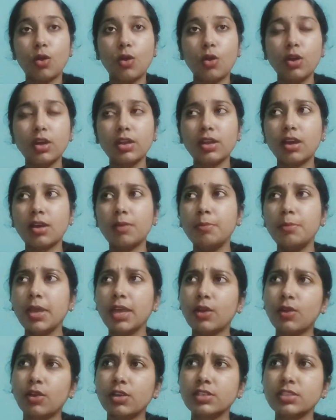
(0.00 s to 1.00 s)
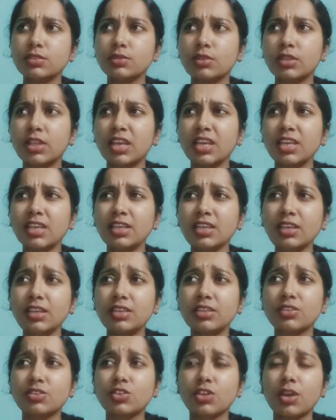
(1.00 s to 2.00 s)
और अब एक और चीज़ होता है कि
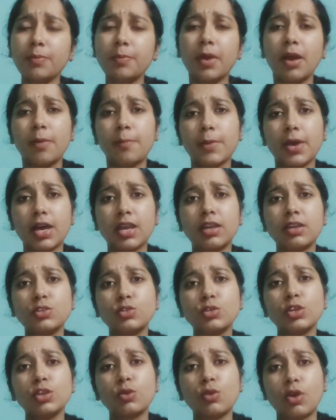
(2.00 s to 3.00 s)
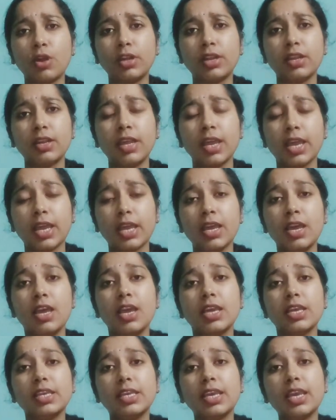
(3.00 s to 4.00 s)
जब हमारा जो ये कॉटन है
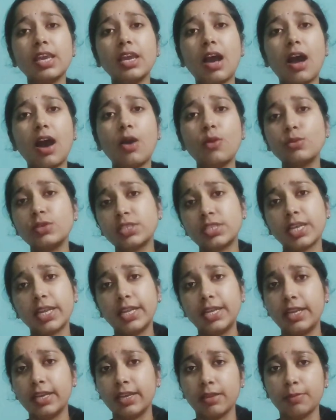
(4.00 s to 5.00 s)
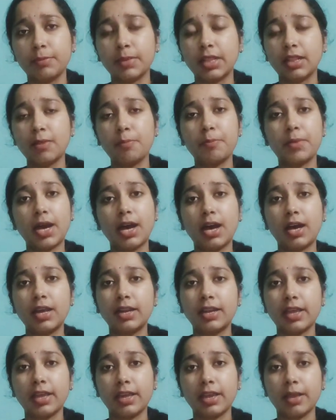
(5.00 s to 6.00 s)
ये आउटसाइड है मतलब बाहर
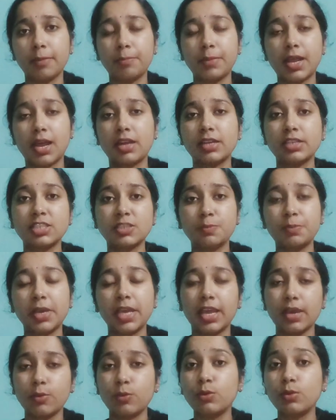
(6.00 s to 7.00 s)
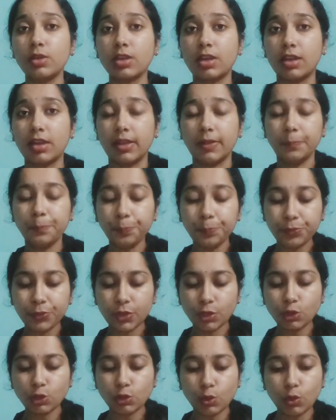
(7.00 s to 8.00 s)
रह रहा है प्लांट्स पे उग रहा है
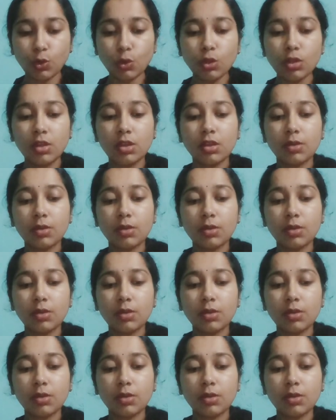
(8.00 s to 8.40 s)
तो